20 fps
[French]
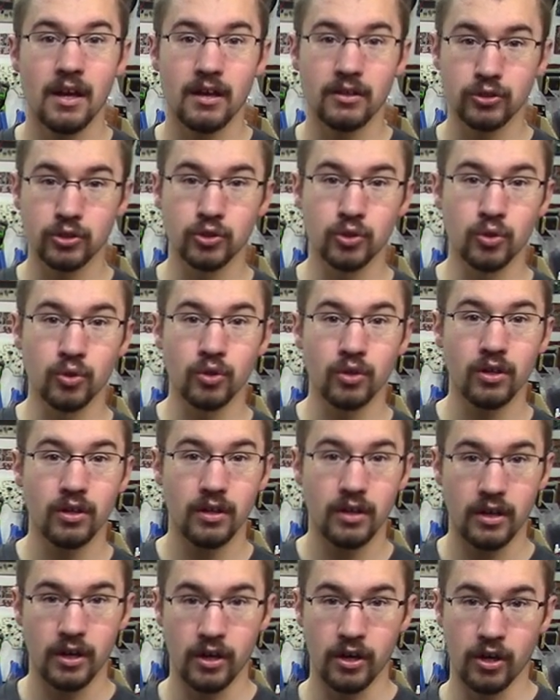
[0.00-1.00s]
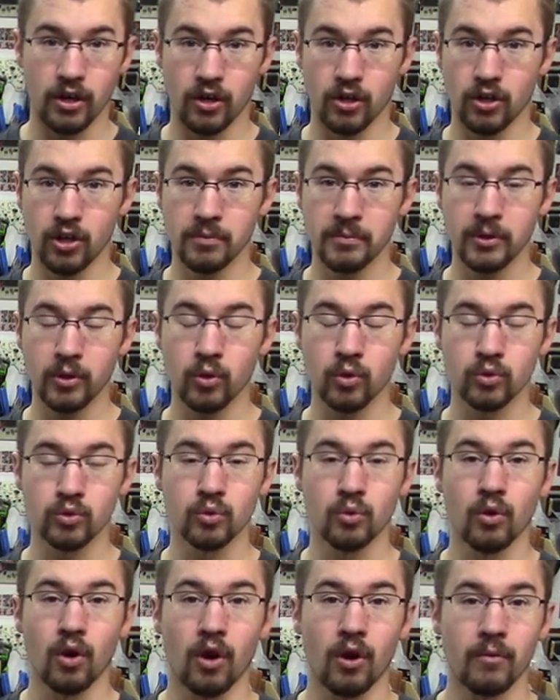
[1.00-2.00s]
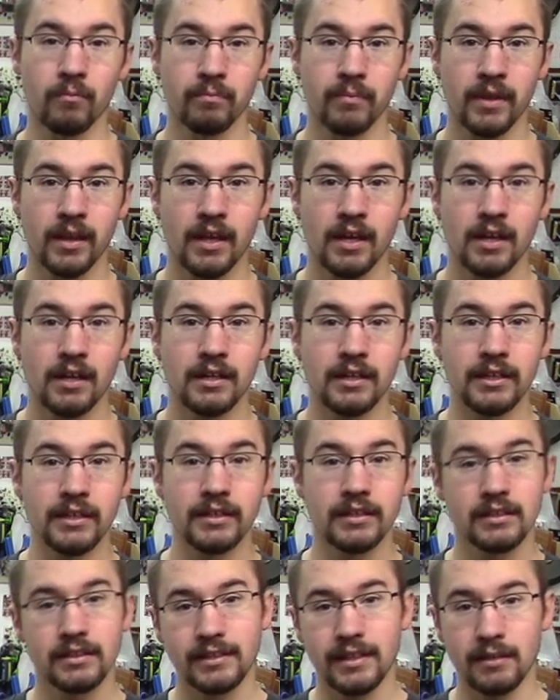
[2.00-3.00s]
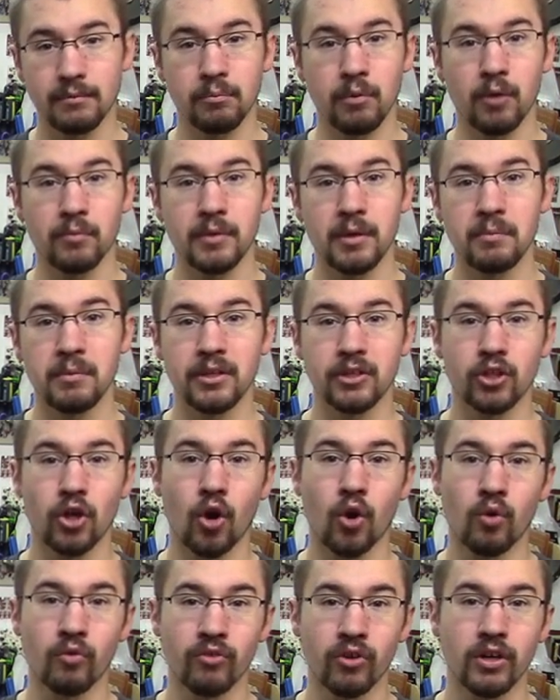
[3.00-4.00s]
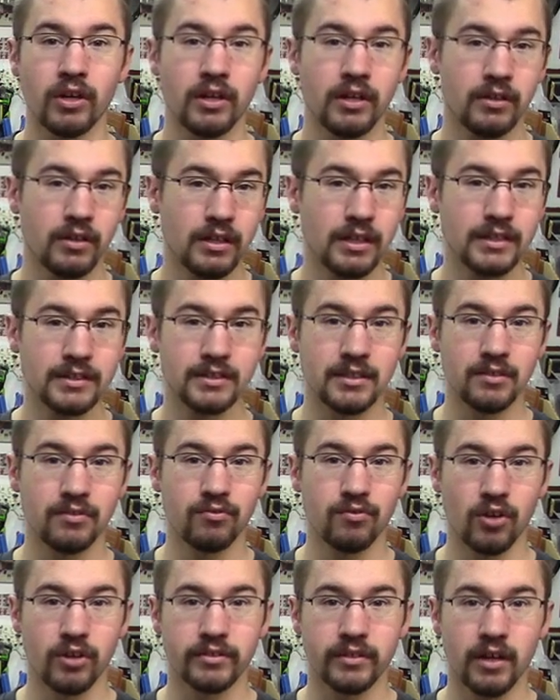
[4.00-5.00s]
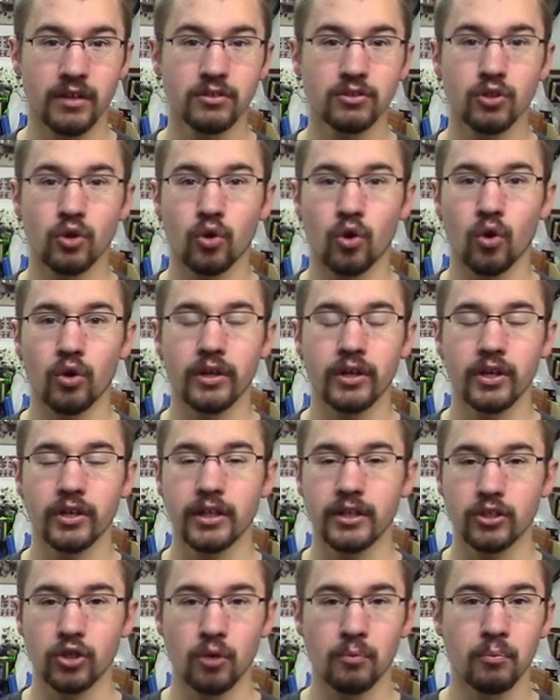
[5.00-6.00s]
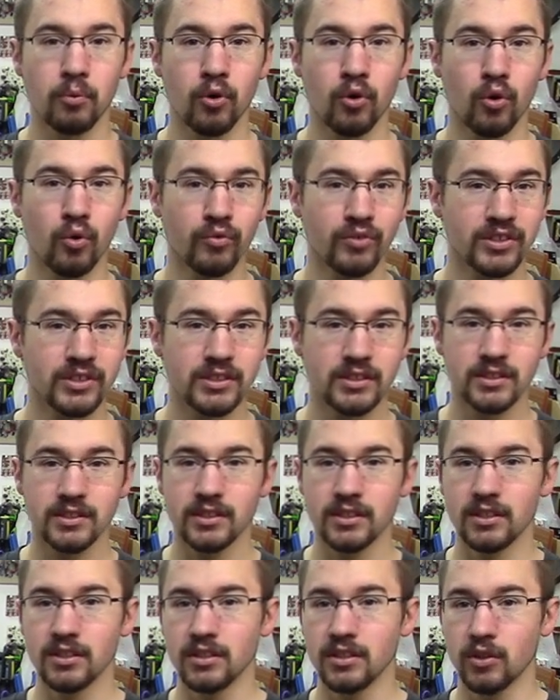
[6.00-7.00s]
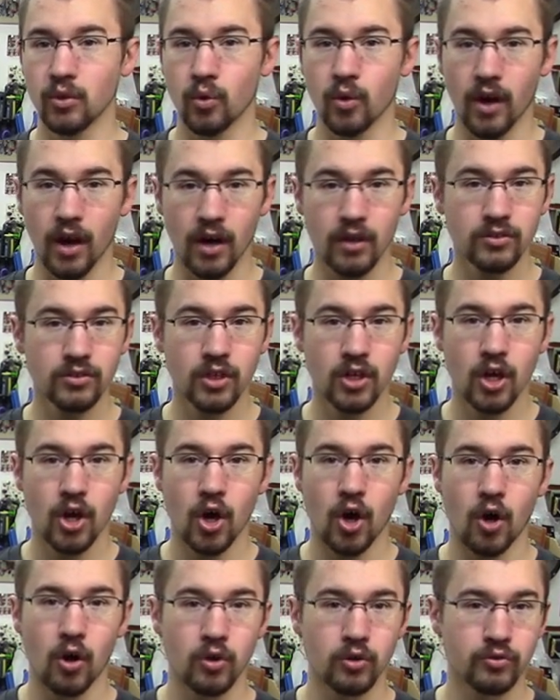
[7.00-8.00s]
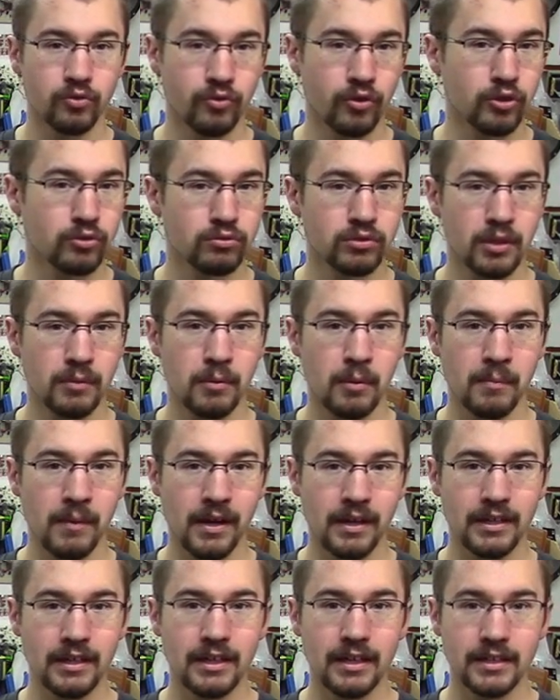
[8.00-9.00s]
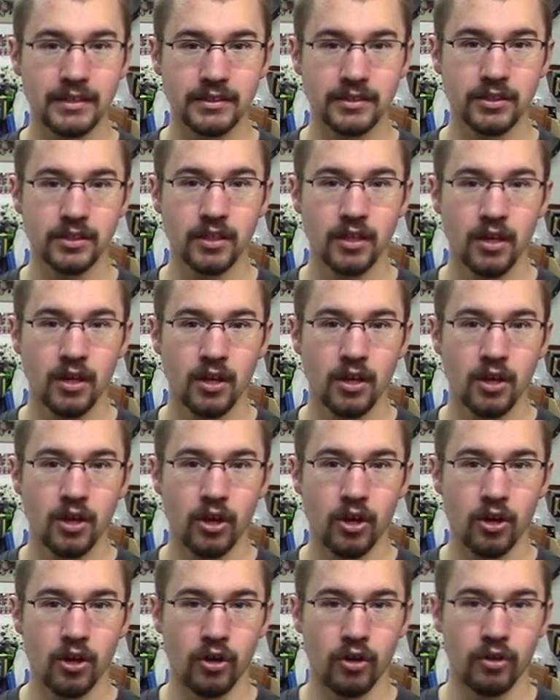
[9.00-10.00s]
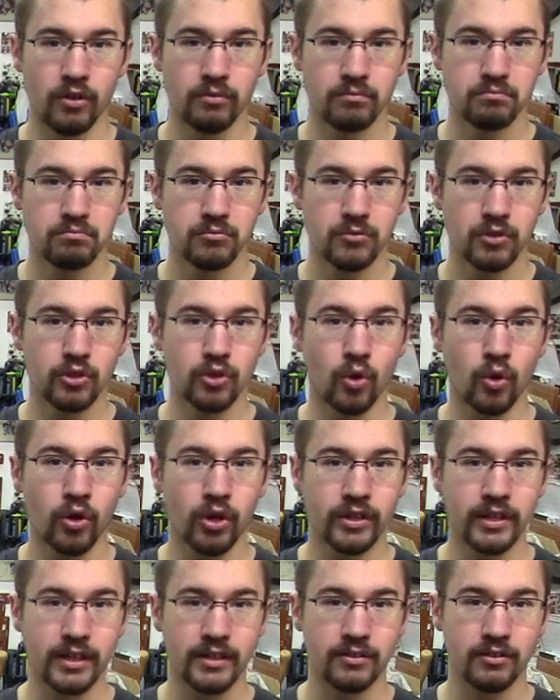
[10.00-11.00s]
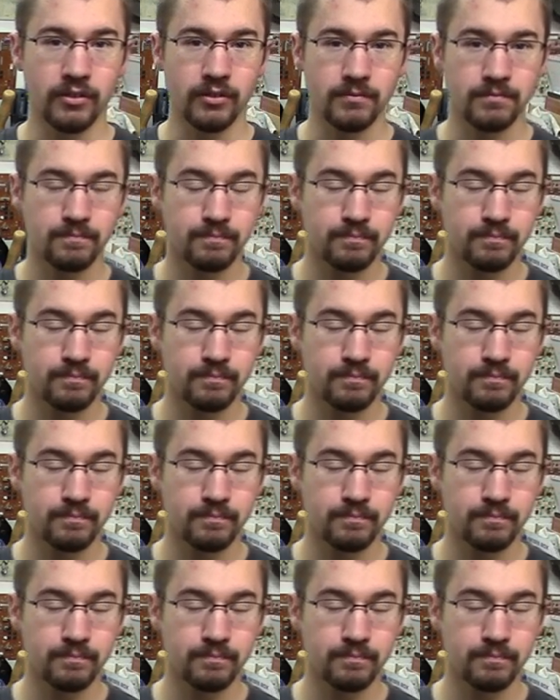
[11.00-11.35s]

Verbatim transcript: sur euh, le microcontrôleur. Les quatre premiers bits, on va les laisser flottantes, donc on ne les connectera pas au VCC ni au ground. On va tout simplement les laisser euh, non connectés.